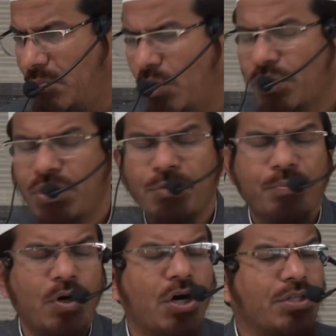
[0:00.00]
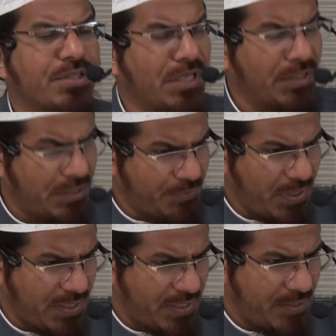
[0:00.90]
মুক্তির পথ জানতে
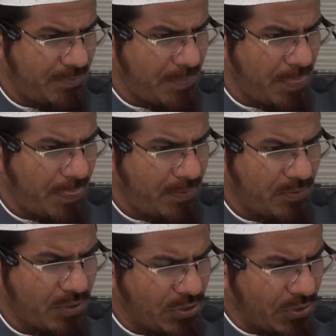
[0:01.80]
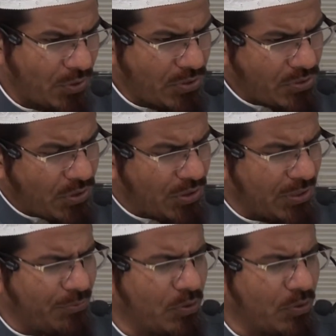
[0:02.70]
পারে ক্ষতিগ্রস্ত হতে